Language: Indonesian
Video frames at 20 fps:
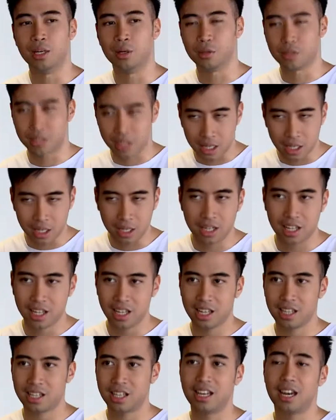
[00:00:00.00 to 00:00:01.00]
industri
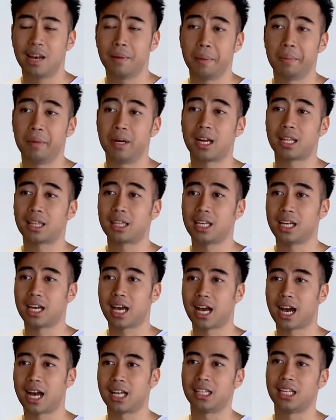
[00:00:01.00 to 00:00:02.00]
ini, jadi lebih mengerti
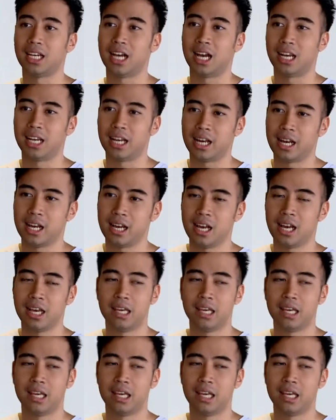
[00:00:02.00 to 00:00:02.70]
kayak cuttingannya